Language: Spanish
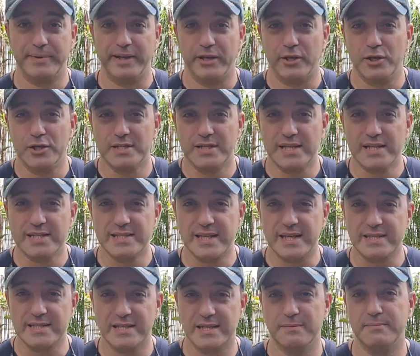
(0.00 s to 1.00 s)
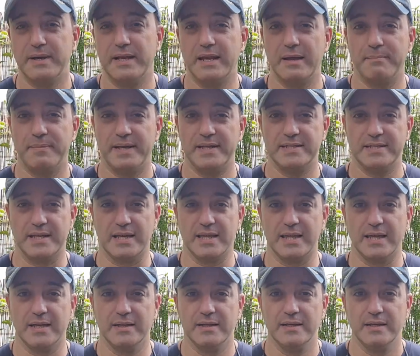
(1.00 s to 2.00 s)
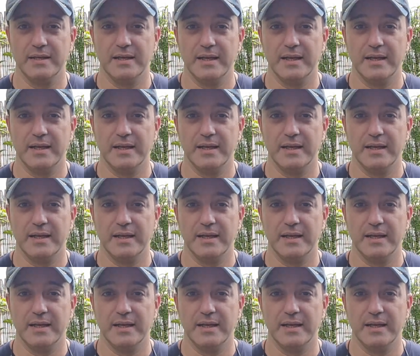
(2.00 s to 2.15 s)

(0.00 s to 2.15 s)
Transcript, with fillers: pero es que esta semana pasada